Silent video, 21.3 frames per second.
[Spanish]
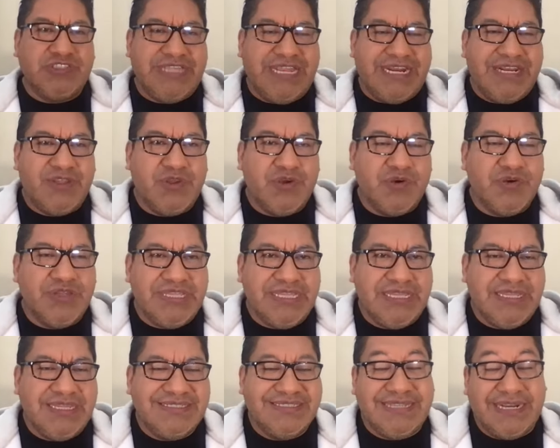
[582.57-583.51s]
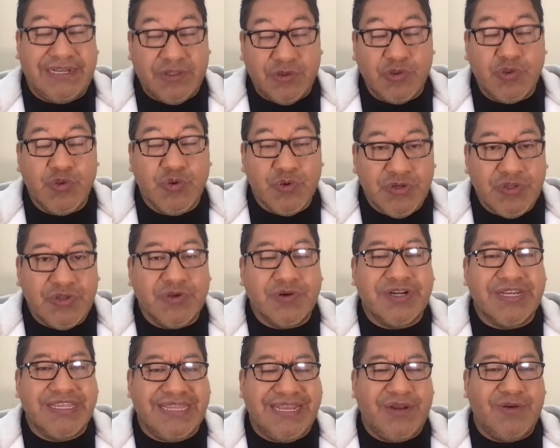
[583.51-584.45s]
Sergio y Sergio
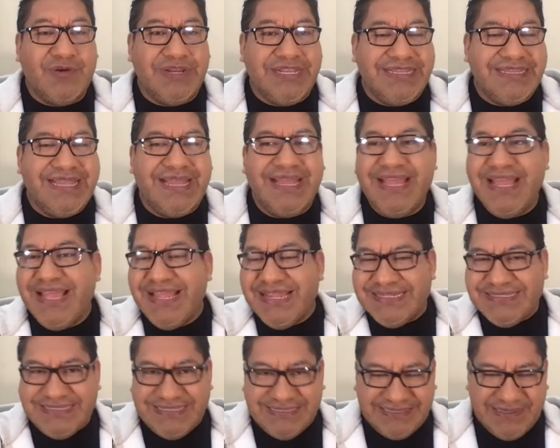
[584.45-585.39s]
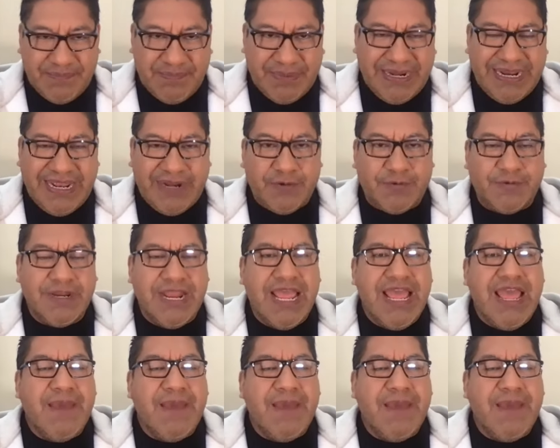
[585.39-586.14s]
Junior y Lolita se separaron.